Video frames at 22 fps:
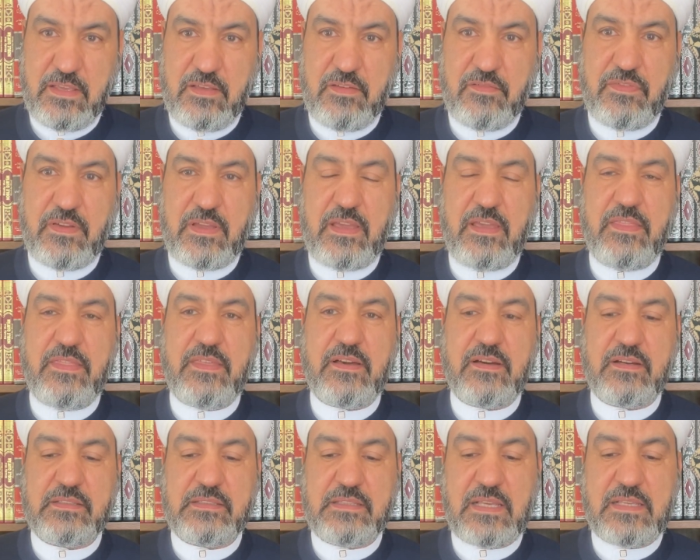فإذا
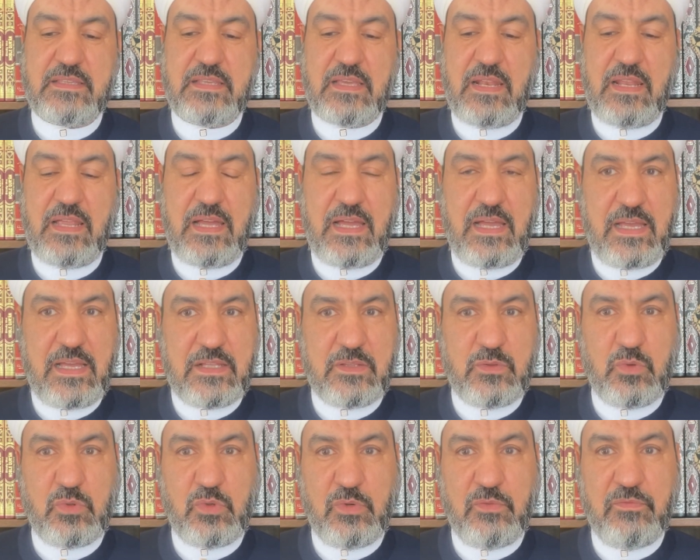اغتسل
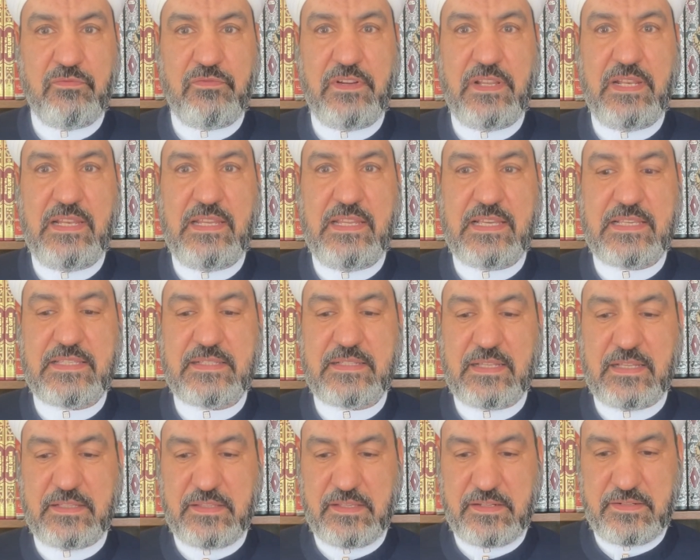أحدكم
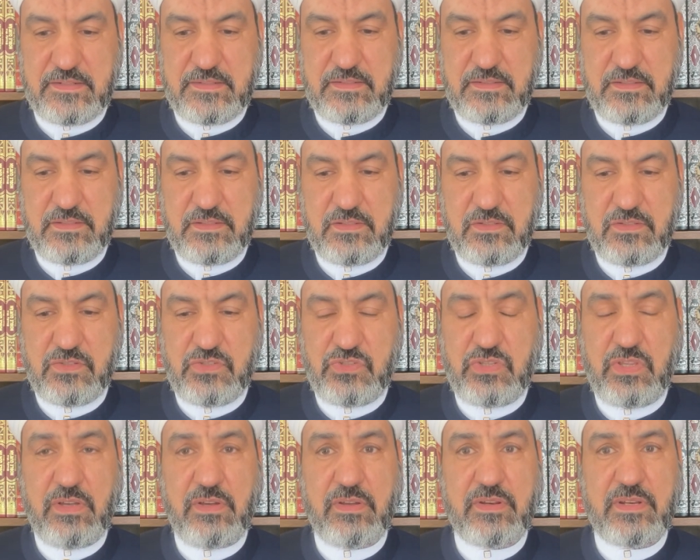فليستتر
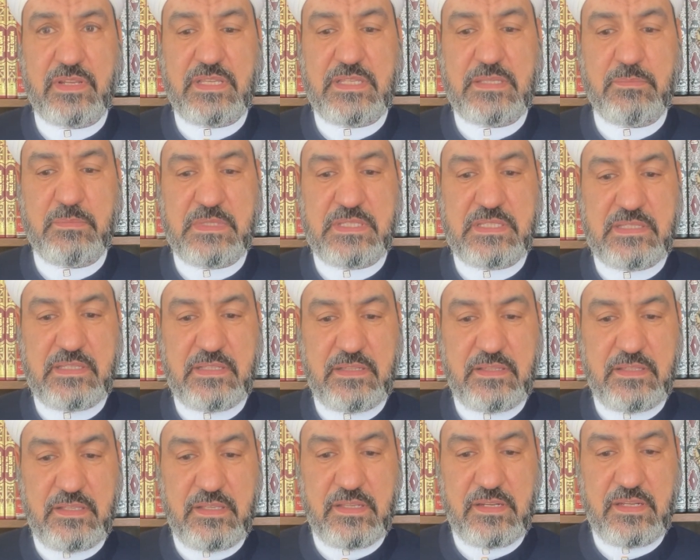اشتهر اسم
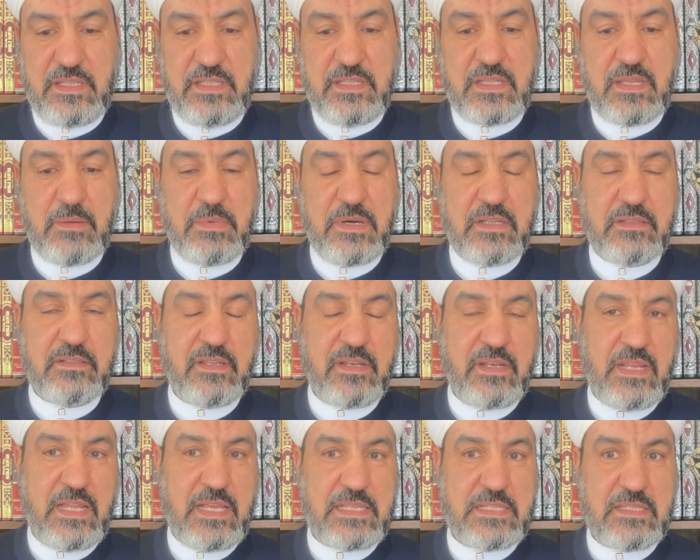الستير عند بعض
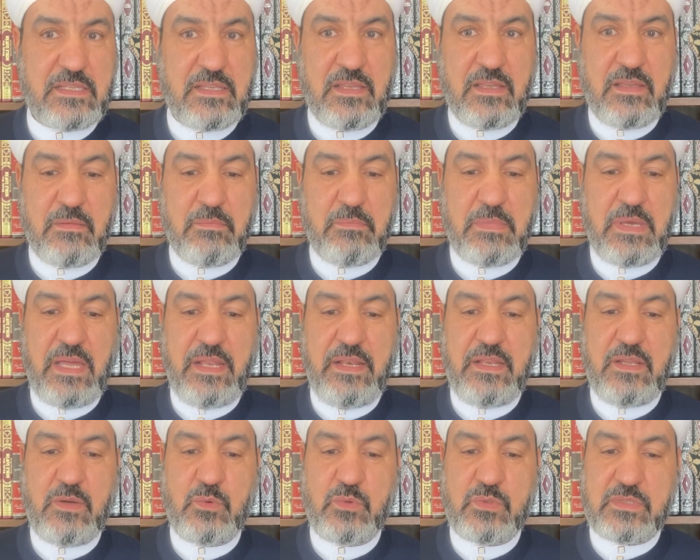الناس
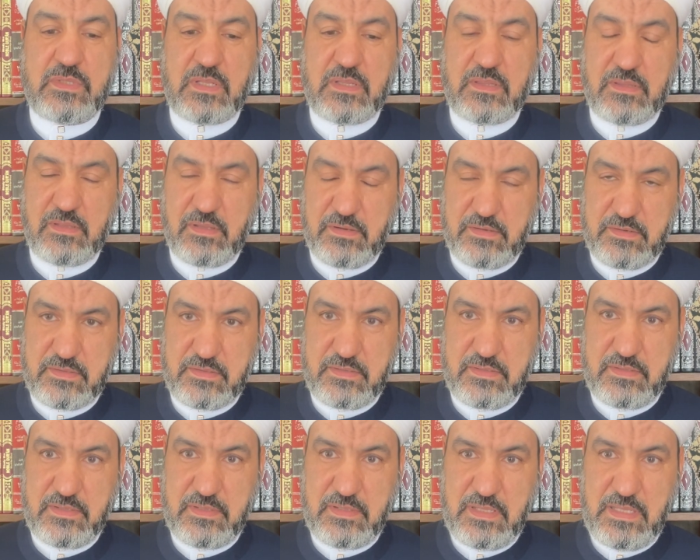بأنه الستار
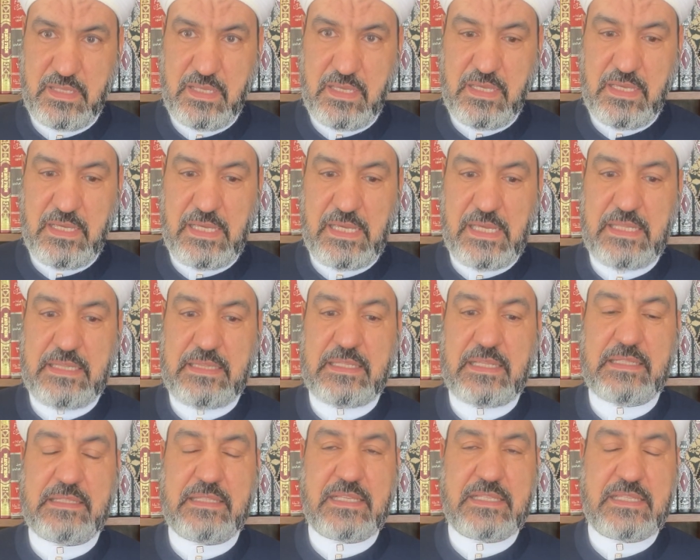
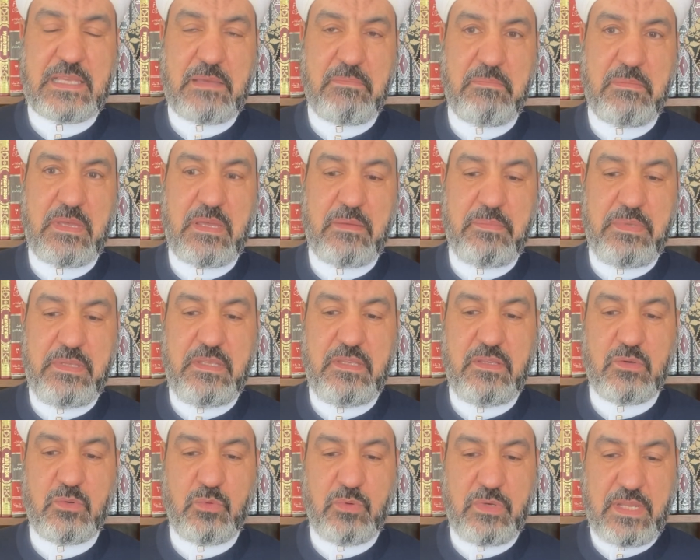حتى تسمى
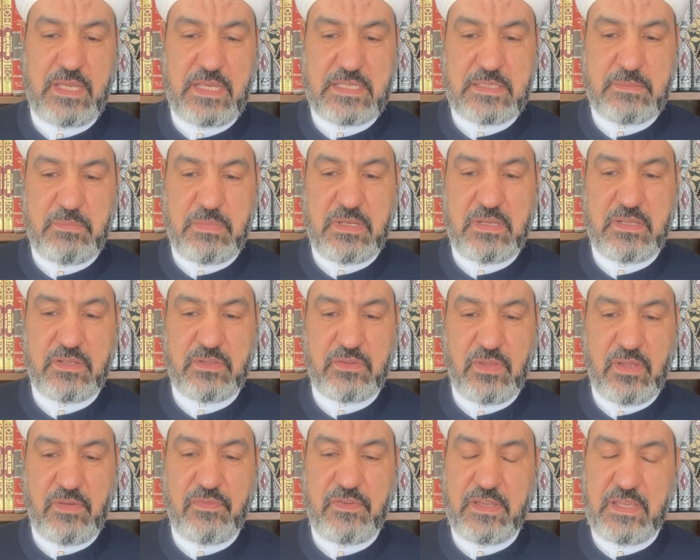به أناس
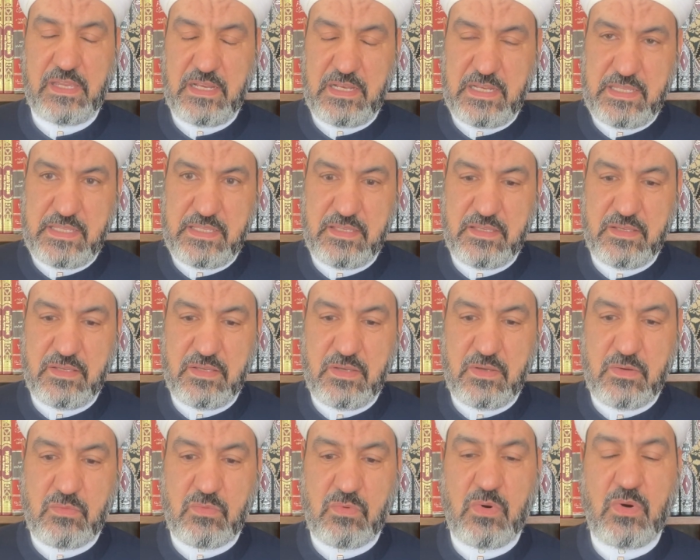بالإضافة إليه
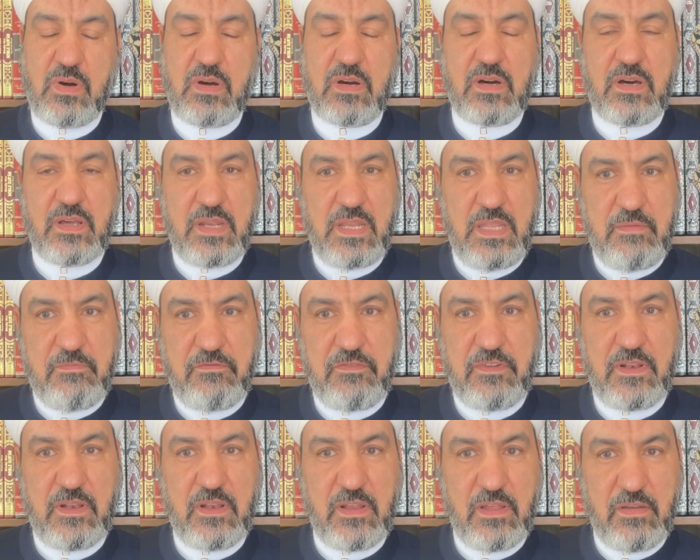وهو قريب
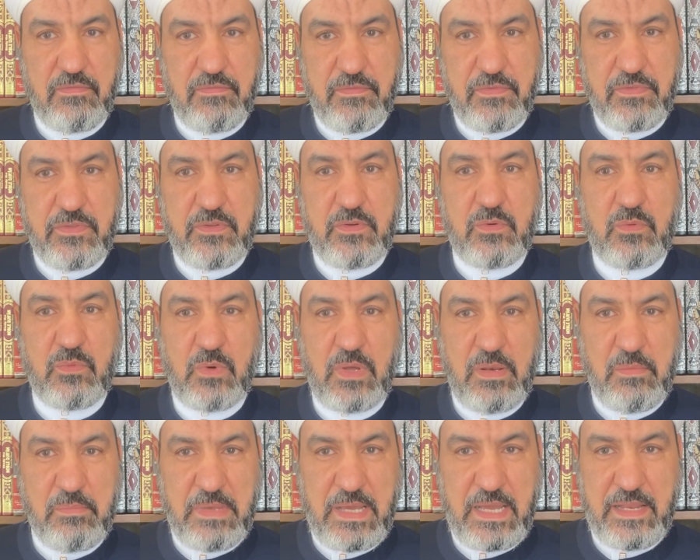في اللفظ
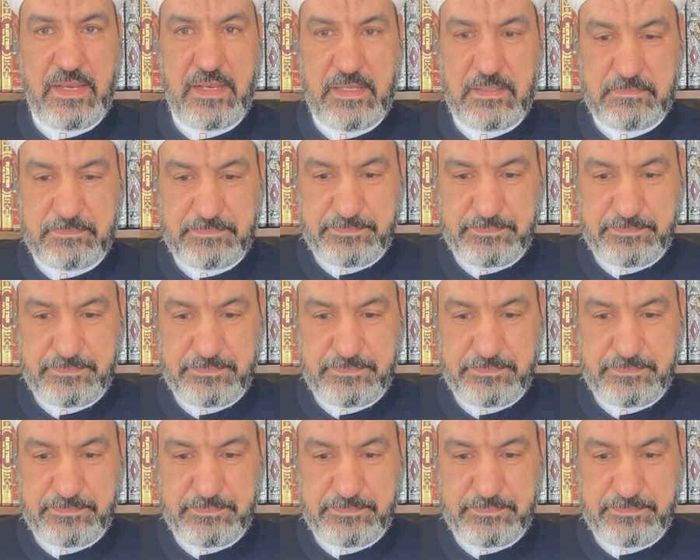والمعنى